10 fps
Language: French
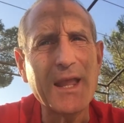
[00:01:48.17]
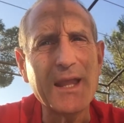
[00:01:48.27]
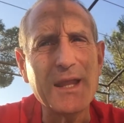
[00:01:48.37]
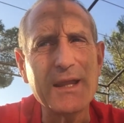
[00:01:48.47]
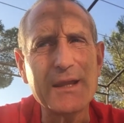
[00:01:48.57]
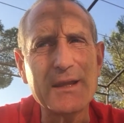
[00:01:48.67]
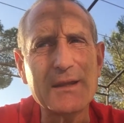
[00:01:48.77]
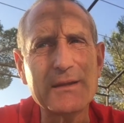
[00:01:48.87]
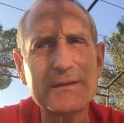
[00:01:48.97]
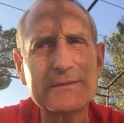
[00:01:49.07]

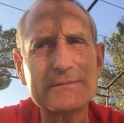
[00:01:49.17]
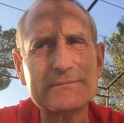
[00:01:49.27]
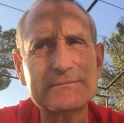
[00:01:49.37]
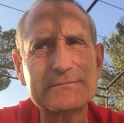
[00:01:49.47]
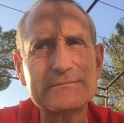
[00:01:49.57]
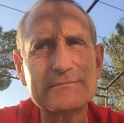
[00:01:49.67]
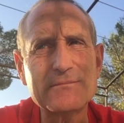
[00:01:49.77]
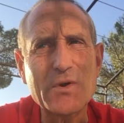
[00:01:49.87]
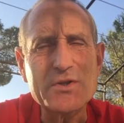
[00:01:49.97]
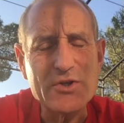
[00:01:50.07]
Et
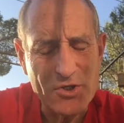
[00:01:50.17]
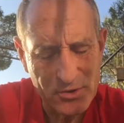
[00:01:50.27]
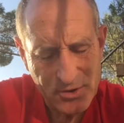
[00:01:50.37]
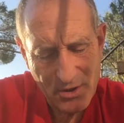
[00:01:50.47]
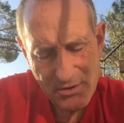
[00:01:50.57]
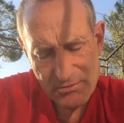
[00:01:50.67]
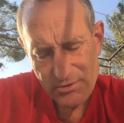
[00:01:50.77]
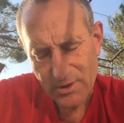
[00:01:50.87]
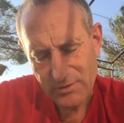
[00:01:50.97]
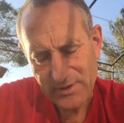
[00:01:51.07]
moi, ce que
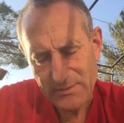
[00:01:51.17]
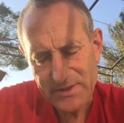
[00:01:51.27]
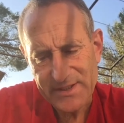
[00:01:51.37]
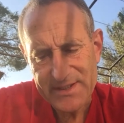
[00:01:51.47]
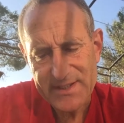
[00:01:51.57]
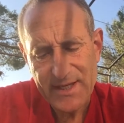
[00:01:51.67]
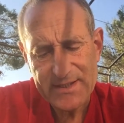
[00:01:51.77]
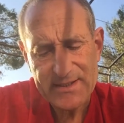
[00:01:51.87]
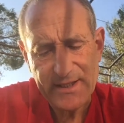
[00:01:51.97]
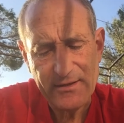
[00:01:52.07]
j'entends quand elle me dit
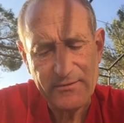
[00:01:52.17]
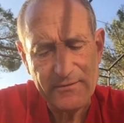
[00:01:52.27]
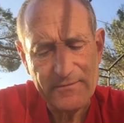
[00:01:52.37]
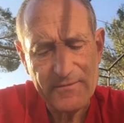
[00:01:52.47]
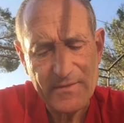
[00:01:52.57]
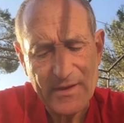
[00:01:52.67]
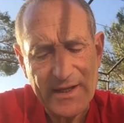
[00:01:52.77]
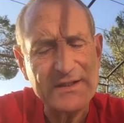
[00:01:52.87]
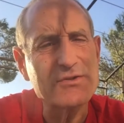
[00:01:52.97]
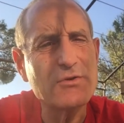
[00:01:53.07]
ça, c'est que,
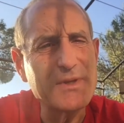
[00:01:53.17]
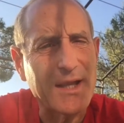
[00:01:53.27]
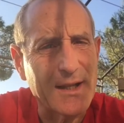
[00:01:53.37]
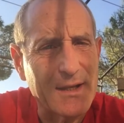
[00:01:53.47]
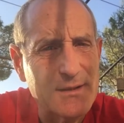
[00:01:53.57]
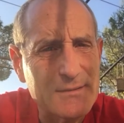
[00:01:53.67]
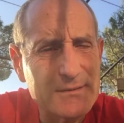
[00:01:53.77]
attention Mireille,